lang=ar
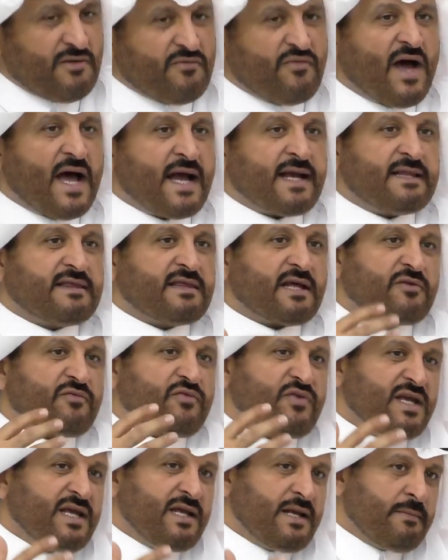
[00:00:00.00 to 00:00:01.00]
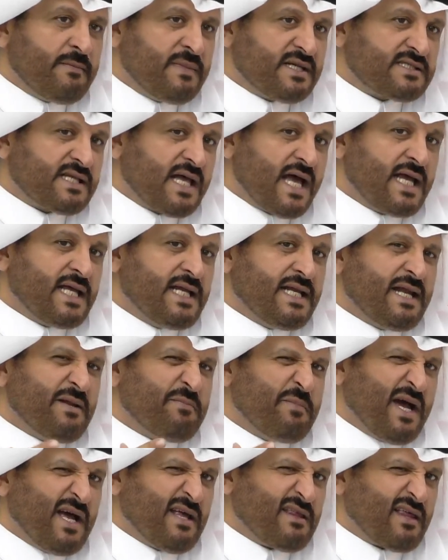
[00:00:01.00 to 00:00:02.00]
فأكثر فيه المسائل
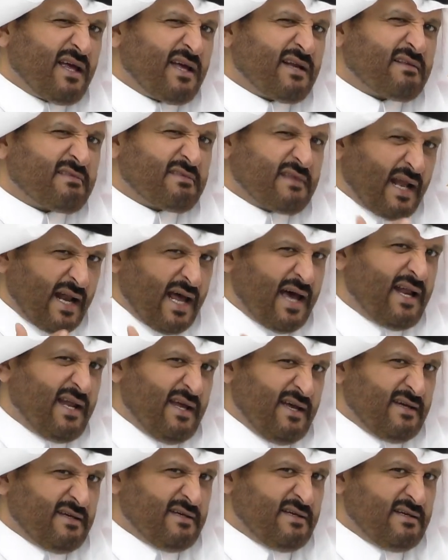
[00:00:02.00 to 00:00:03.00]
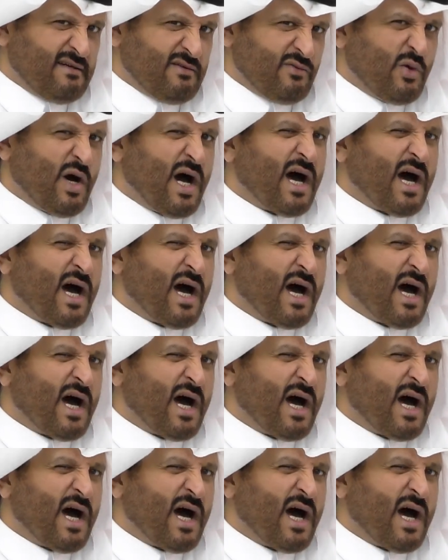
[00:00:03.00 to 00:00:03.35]
للبحث عن الضلالة إيه.